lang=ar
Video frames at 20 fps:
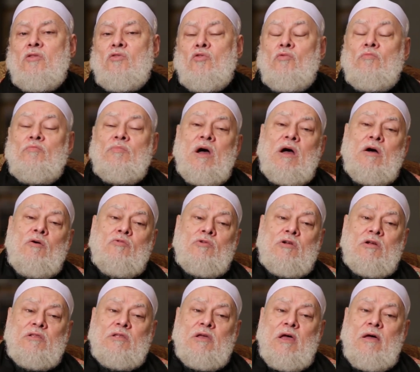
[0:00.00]
ثم
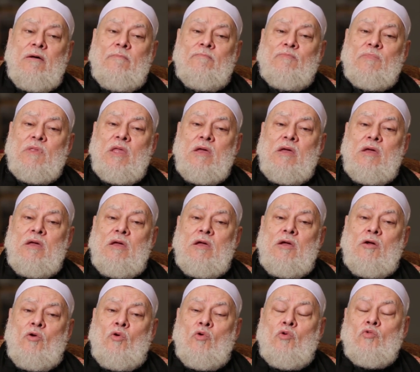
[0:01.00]
أورد
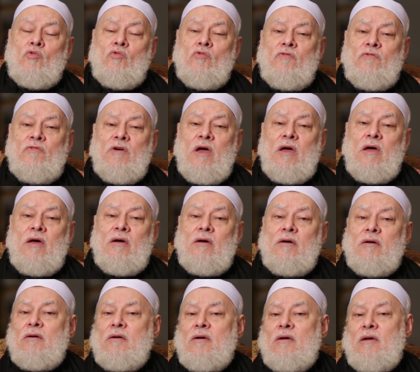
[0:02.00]
حروف
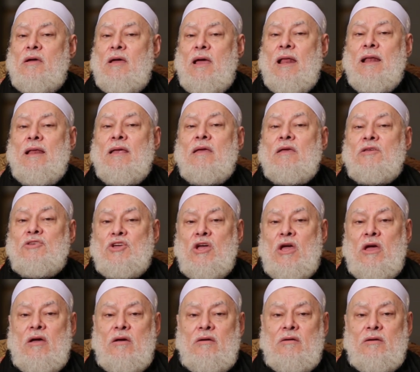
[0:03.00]

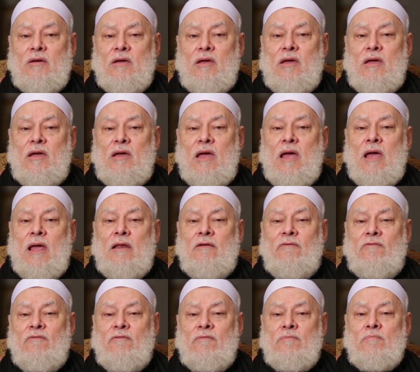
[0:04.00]
الهجاء
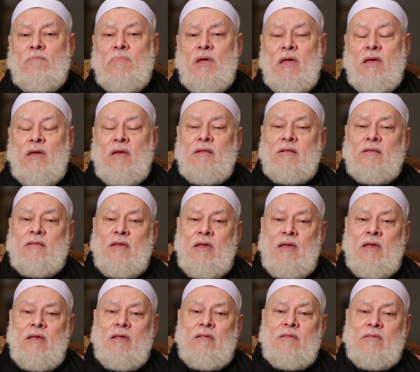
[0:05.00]
ألف باء
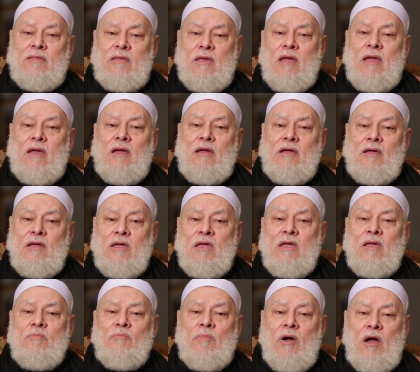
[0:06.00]
تاء ثاء
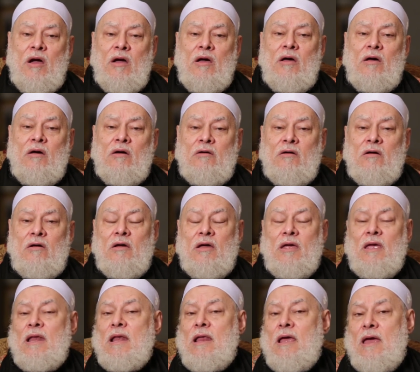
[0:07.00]
جيم حاء
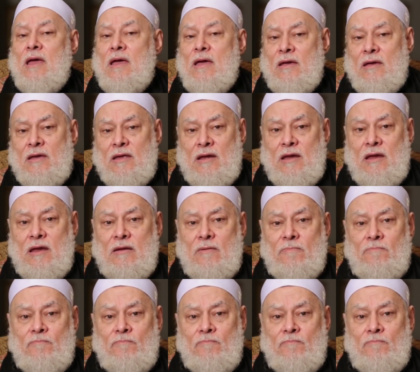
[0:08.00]
خاء إلى آخره